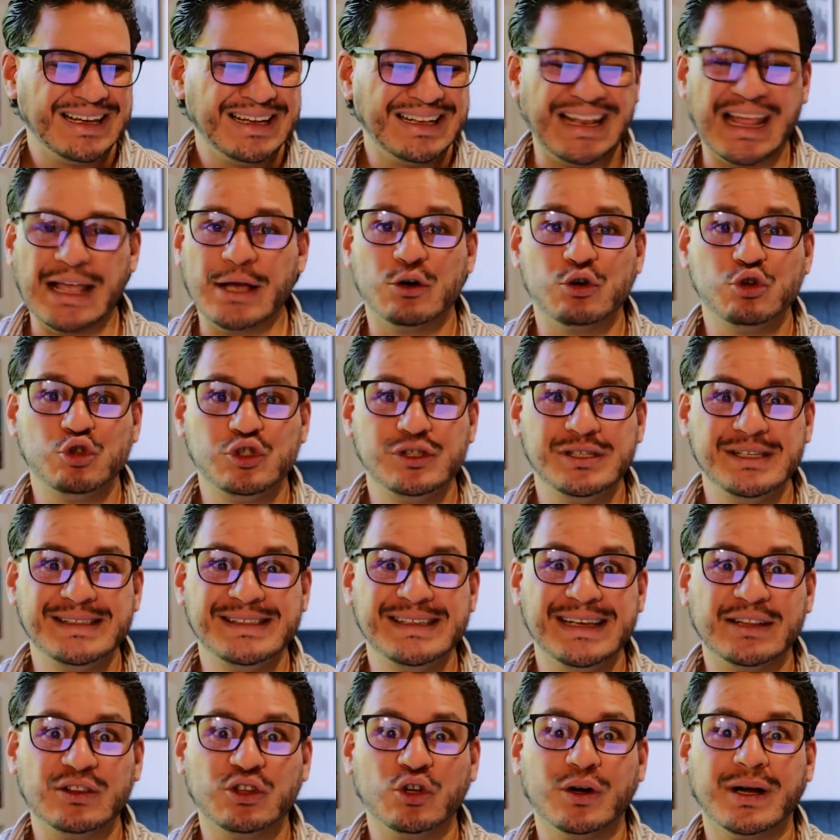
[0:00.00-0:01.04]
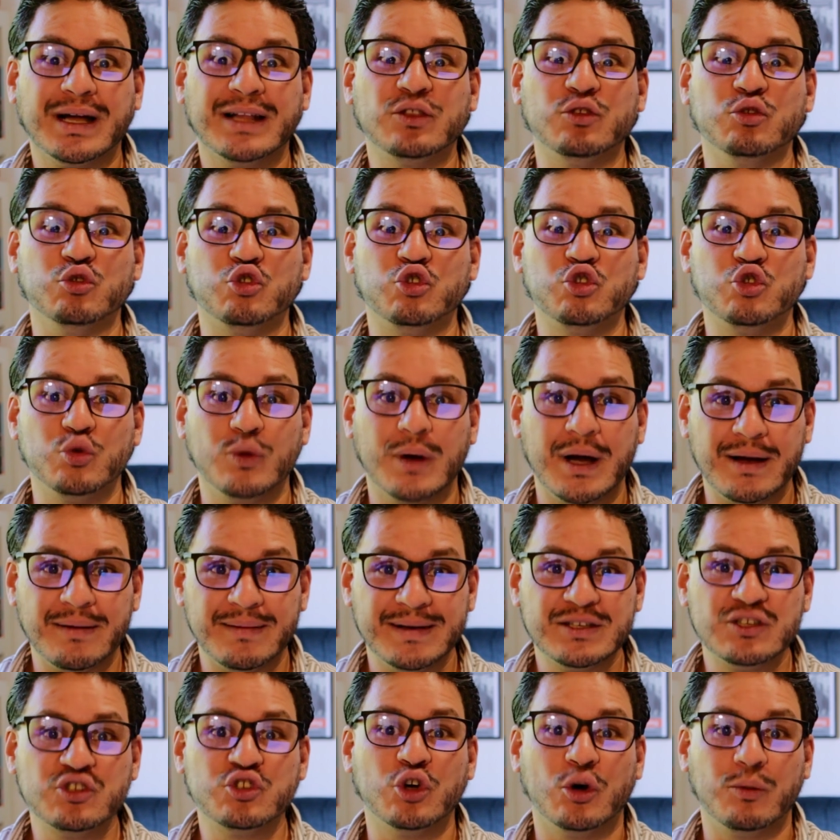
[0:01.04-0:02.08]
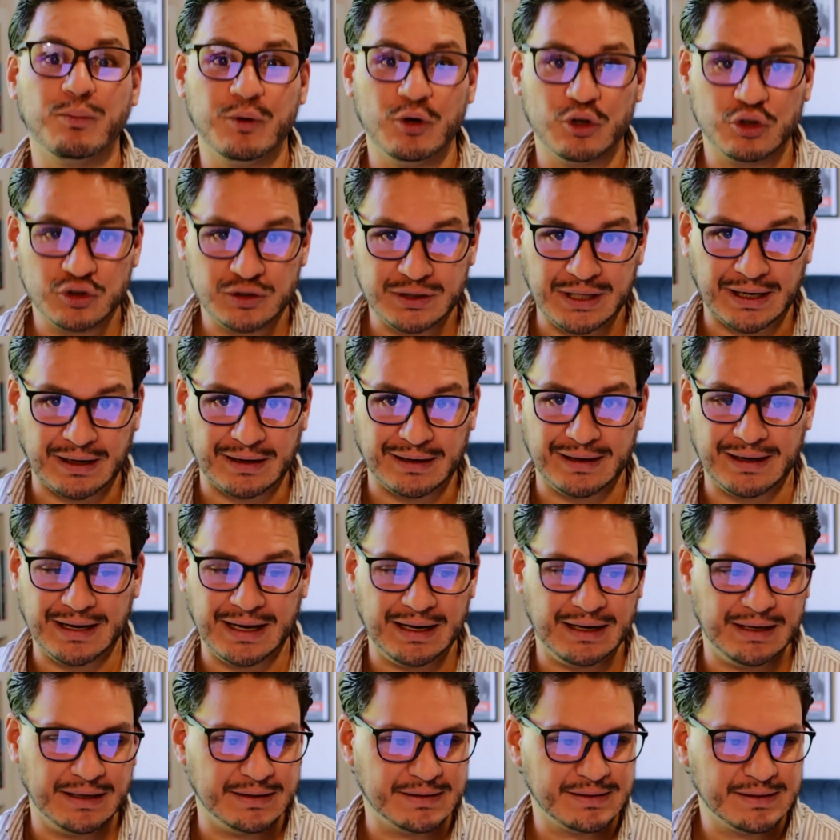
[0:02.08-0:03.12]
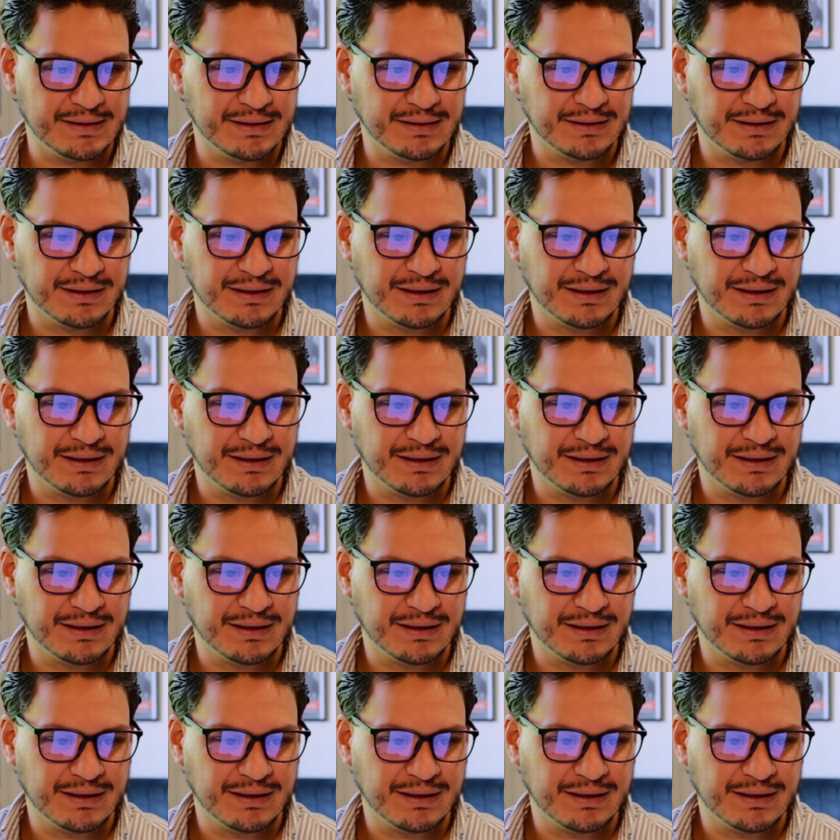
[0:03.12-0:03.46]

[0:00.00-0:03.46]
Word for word: La injusticia toca tus suaves soplos terrenales.